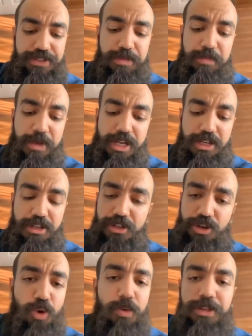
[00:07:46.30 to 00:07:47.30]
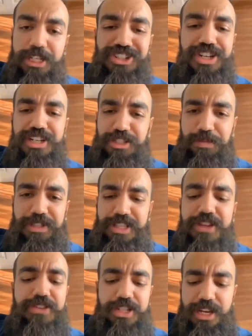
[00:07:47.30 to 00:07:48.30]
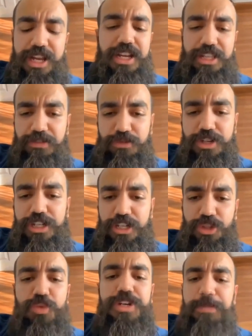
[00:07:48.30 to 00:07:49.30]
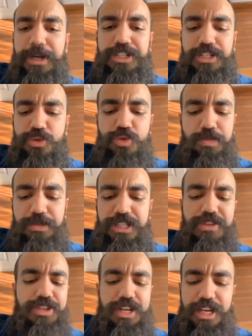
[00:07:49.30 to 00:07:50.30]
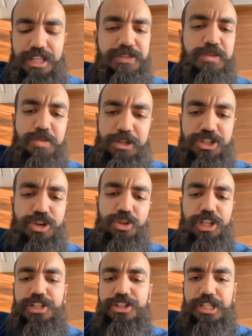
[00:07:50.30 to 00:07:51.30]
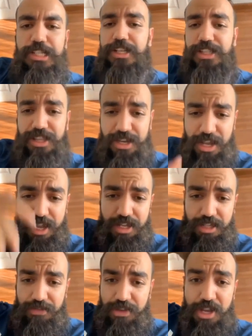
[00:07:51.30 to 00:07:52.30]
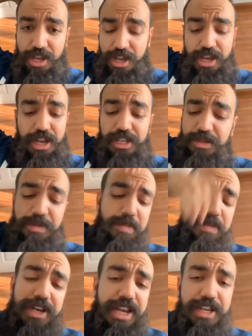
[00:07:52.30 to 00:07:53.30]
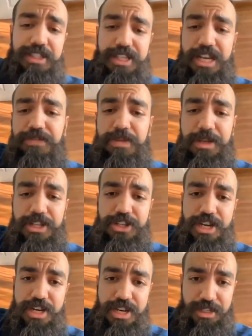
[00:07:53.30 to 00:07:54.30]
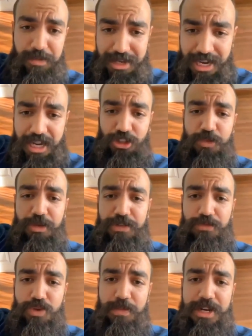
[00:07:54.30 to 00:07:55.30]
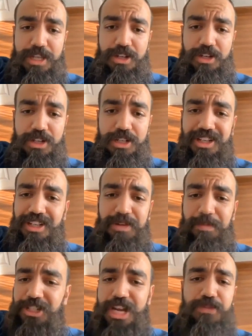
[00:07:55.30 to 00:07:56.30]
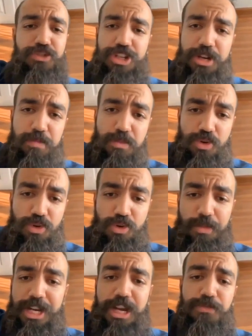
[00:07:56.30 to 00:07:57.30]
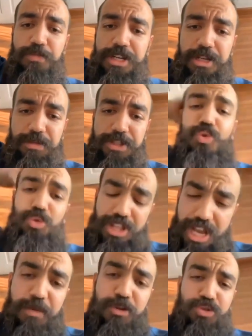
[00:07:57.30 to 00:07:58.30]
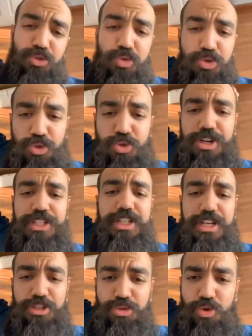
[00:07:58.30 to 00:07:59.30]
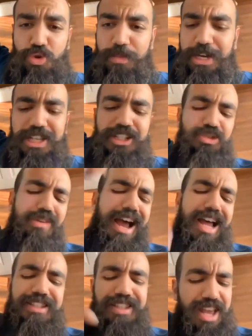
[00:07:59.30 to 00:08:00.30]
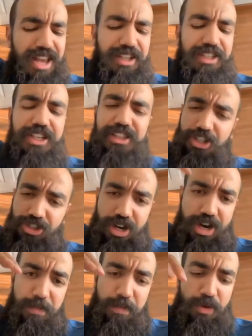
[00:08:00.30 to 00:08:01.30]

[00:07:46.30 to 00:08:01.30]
تما وبديجا قلت بزاف ديال الاهداف وانا كندويك بقيت كنقول بزاف ديال الاهداف اللي ممكن تاخذها حتى انت تحطها كهدف قسما بالله الا 90% ديال الناس ملي كنعطيهم هذا الفورم هذا ما يعمروا ما كيعرفوا منين يبدا ودابا جو سوي سور تلقى صعوبه يقدر تقول اه ساهل كذا كذا جرب